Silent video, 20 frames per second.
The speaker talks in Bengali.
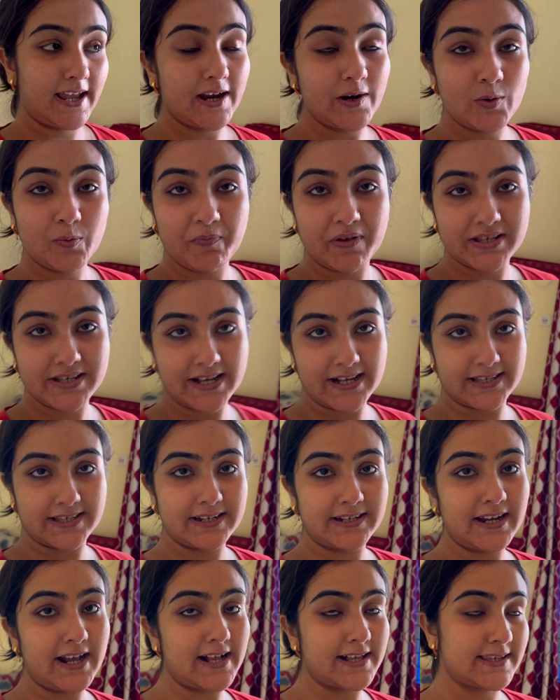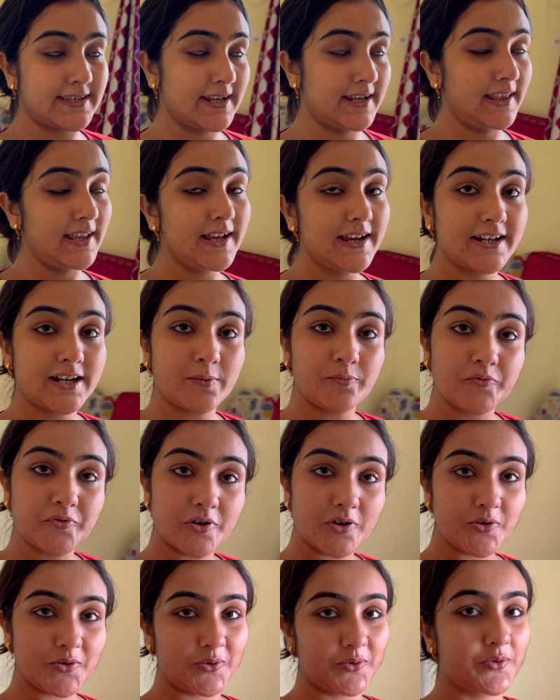এই রুমে যে এসিটা আছে না এটা
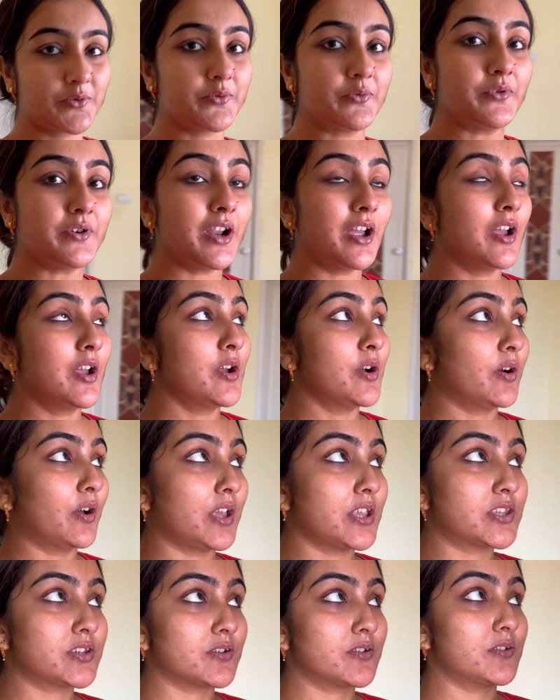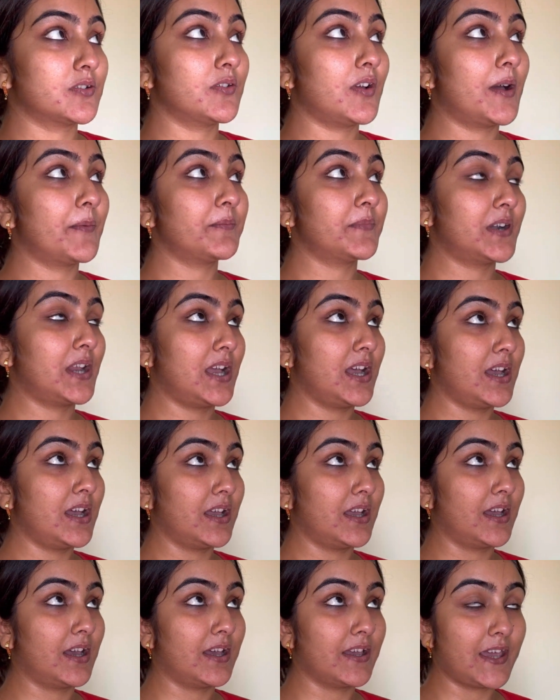পুরো নতুন ওই জন্য আমরা
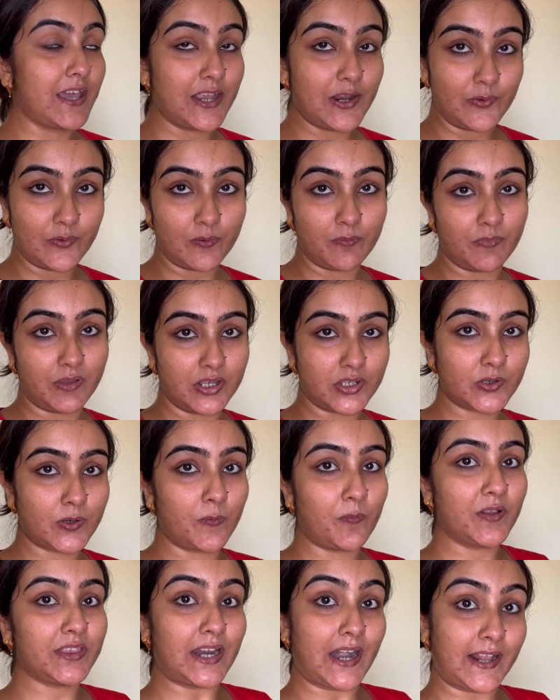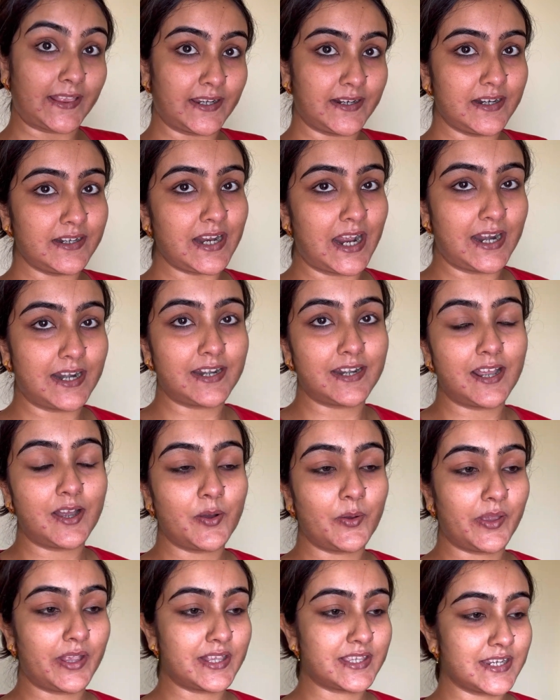এই রুমে সব তাড়াতাড়ি ঠান্ডা
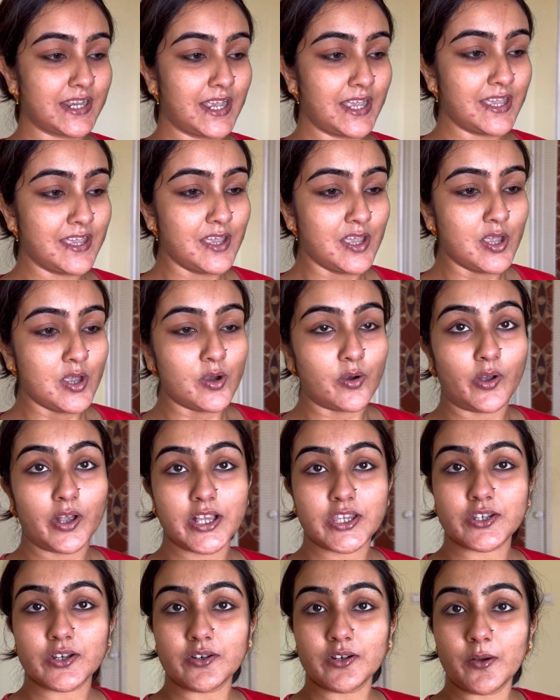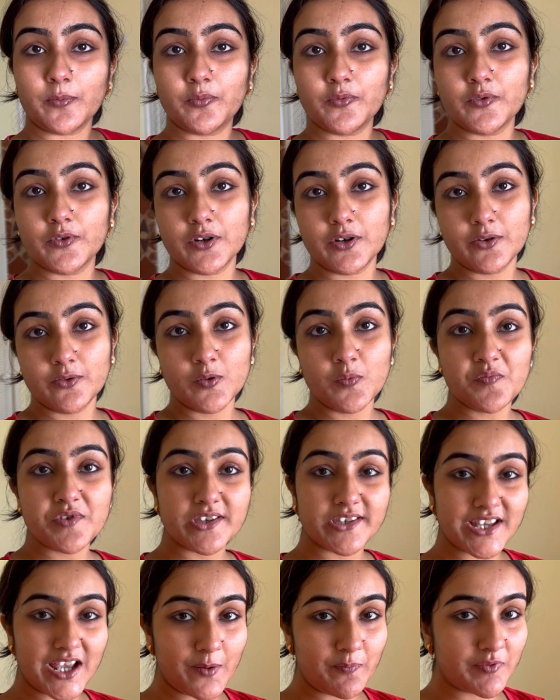হয়ে যায় ওই জন্য পুরো রুম
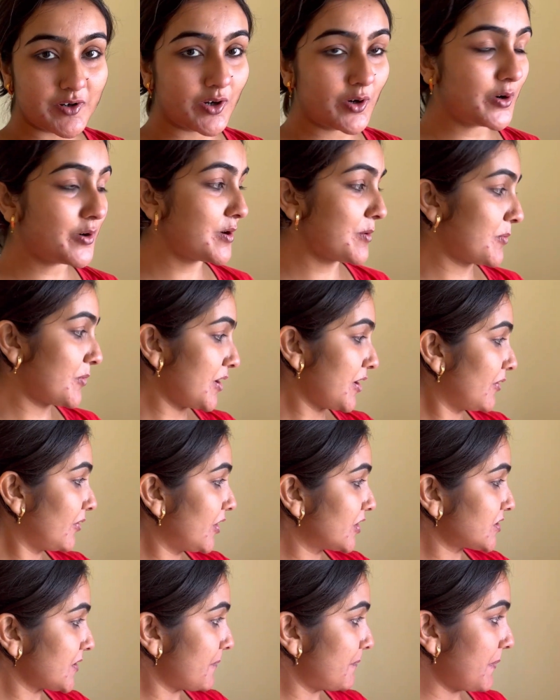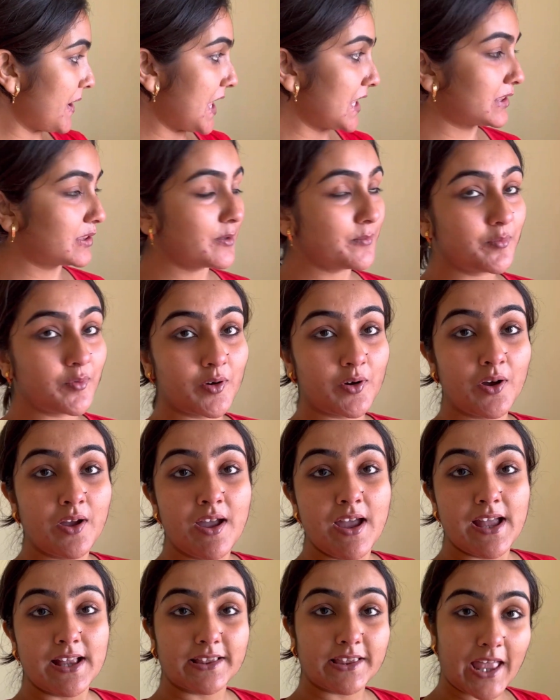শিফট করবো এগুলো সব পাতবো
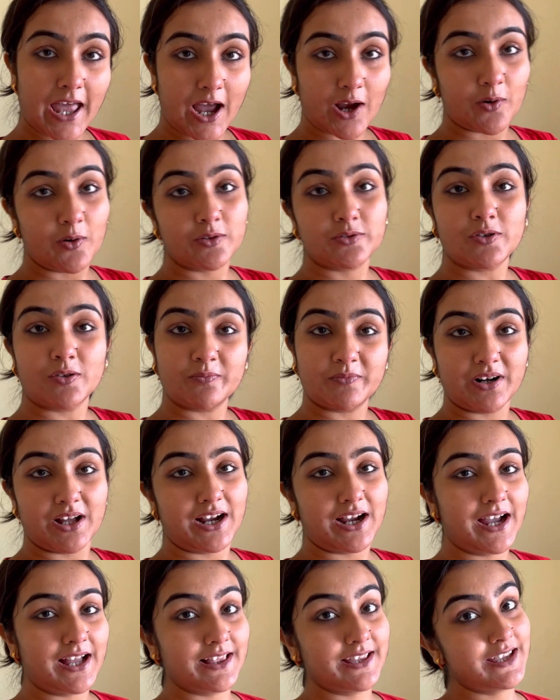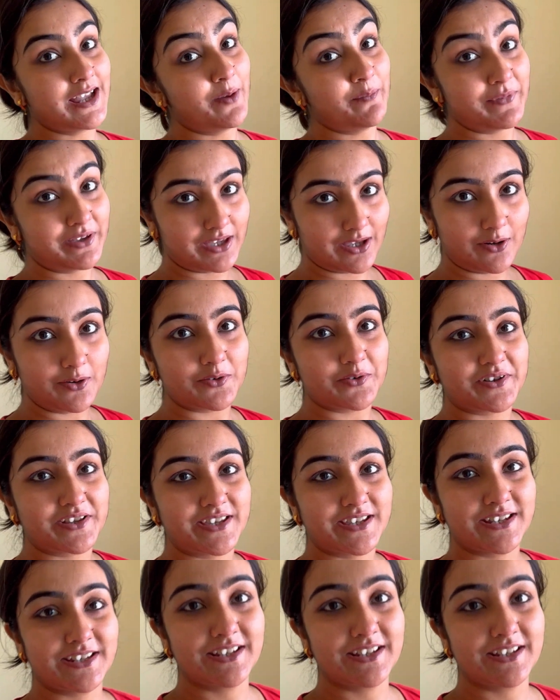দেখো তোমরা খালি আমি কি করছি